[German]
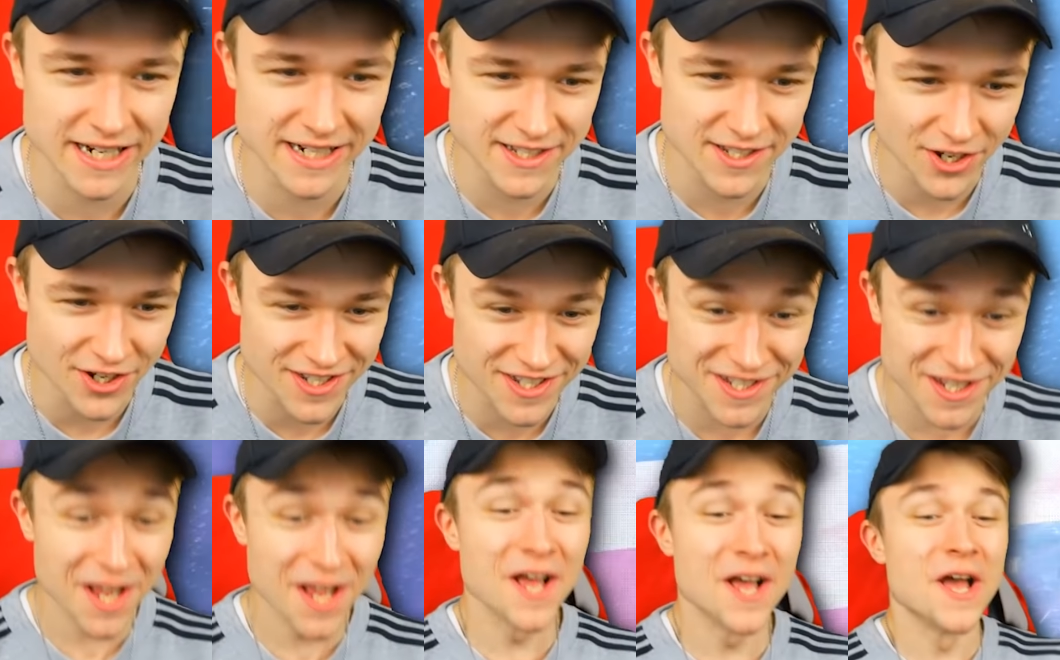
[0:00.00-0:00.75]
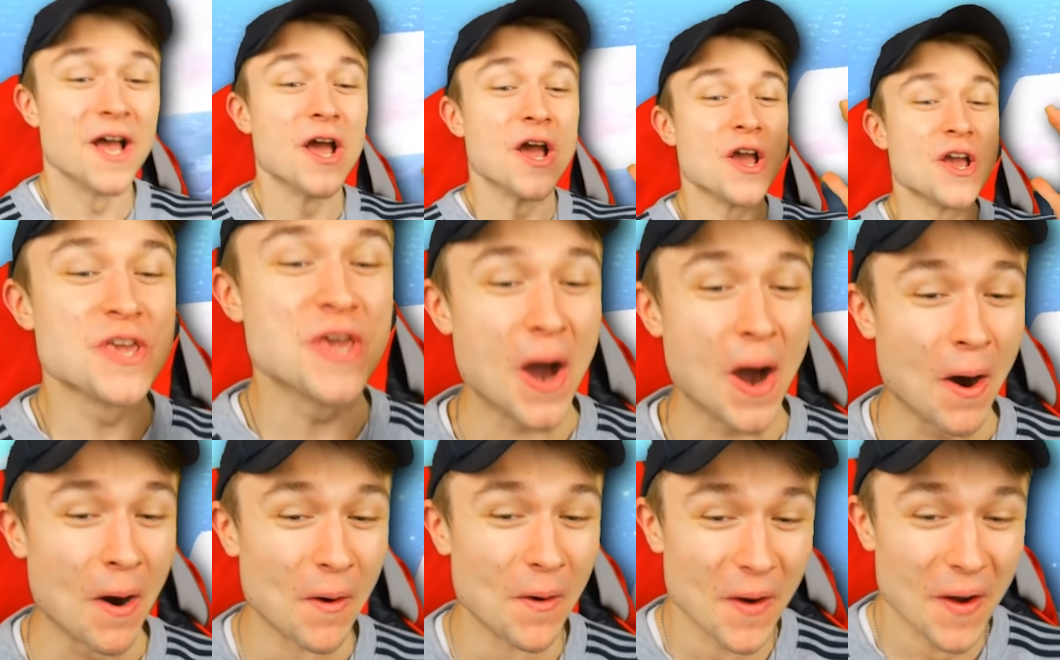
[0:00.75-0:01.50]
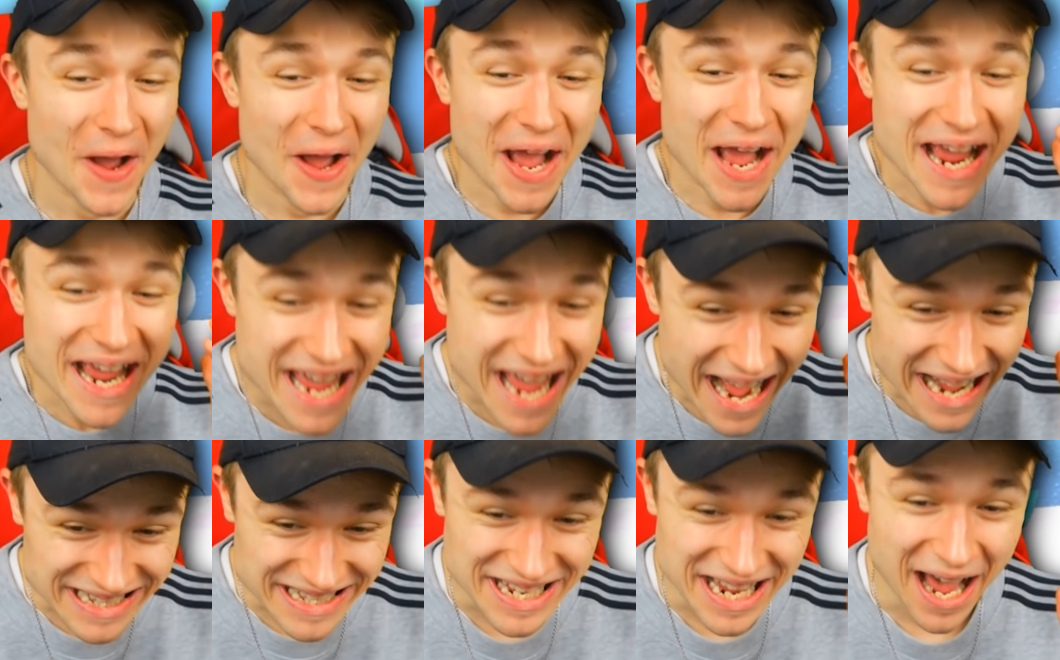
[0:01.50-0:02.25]
ansonsten? Yo,
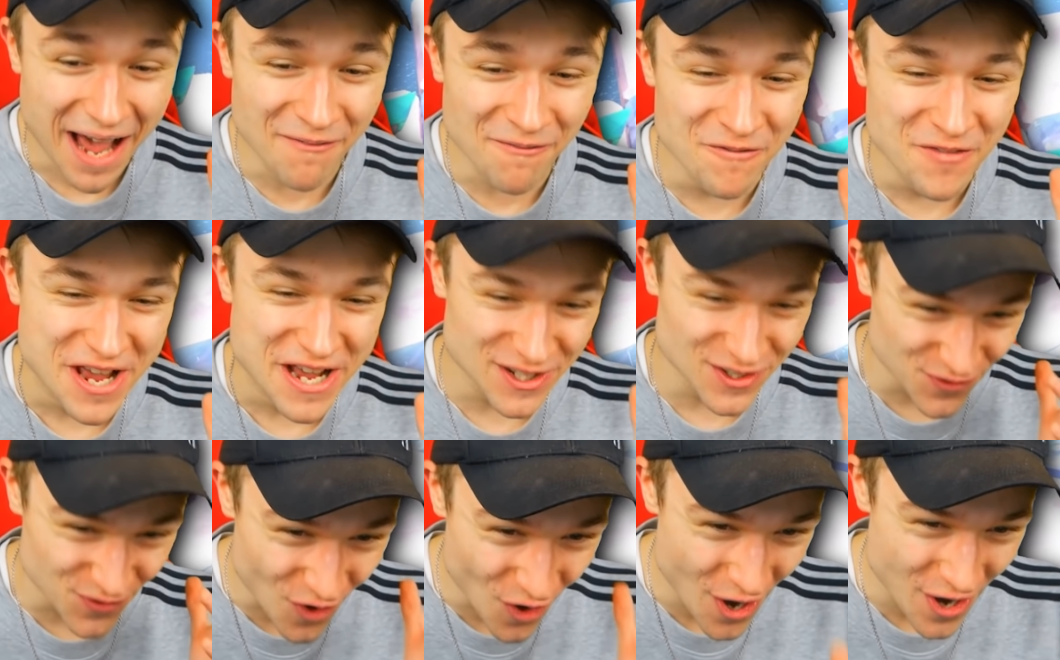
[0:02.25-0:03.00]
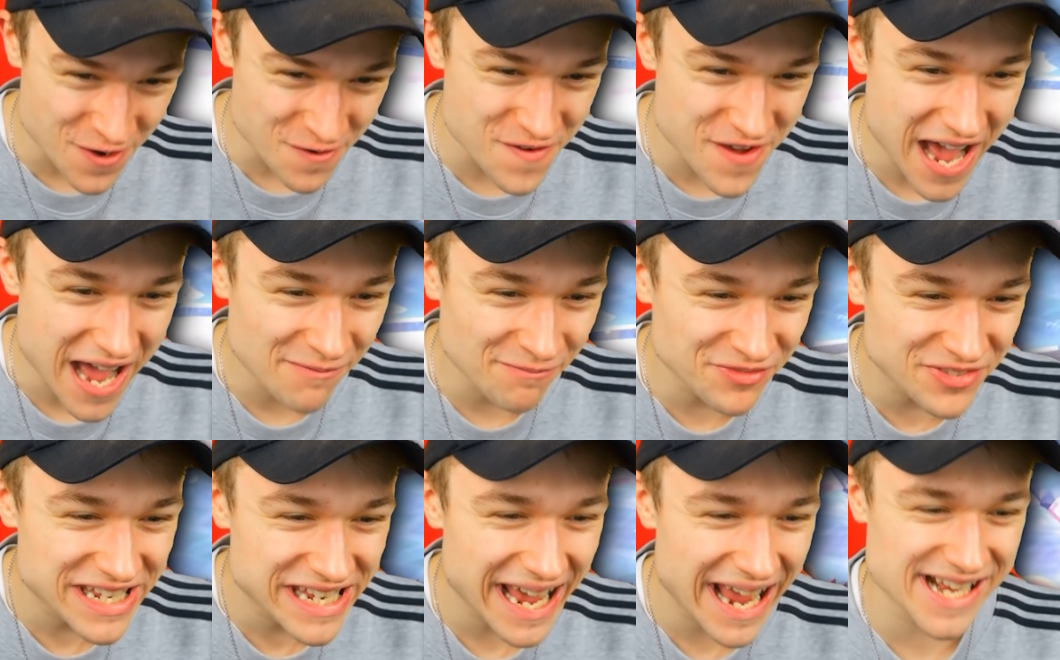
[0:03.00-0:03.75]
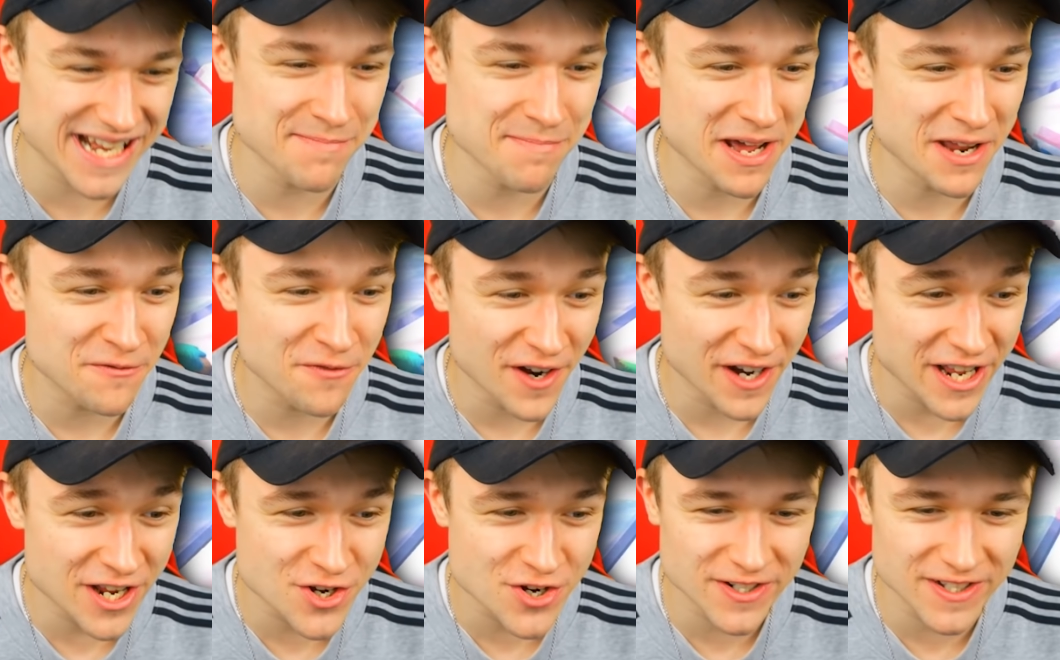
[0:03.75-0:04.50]
jetzt haben wir es, Freunde. Wir haben direkt am Anfang
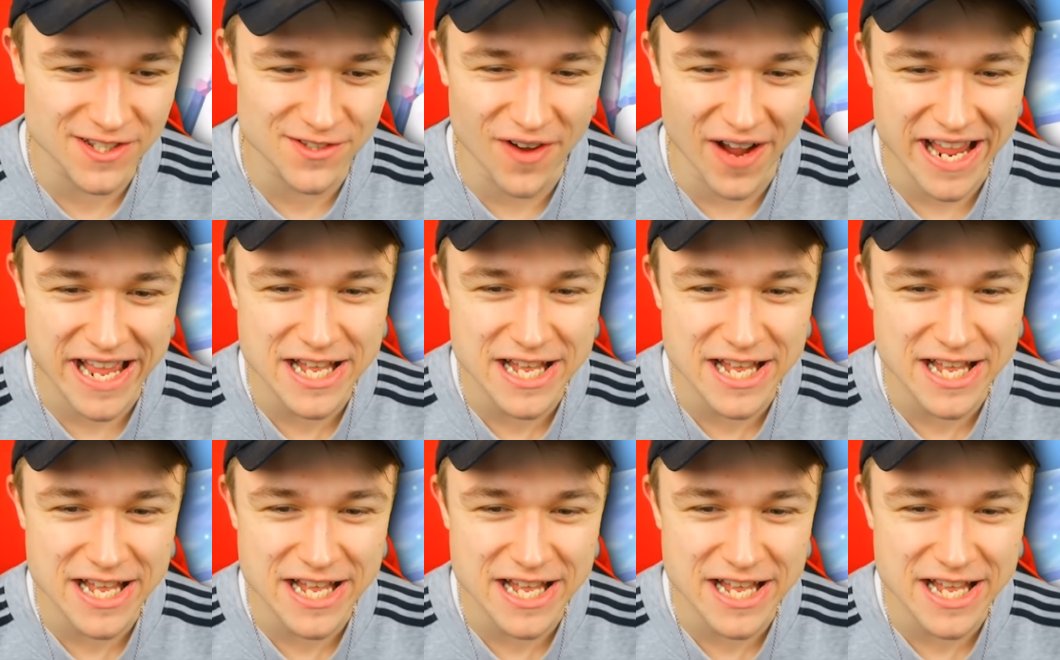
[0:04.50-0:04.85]
hier schon zwei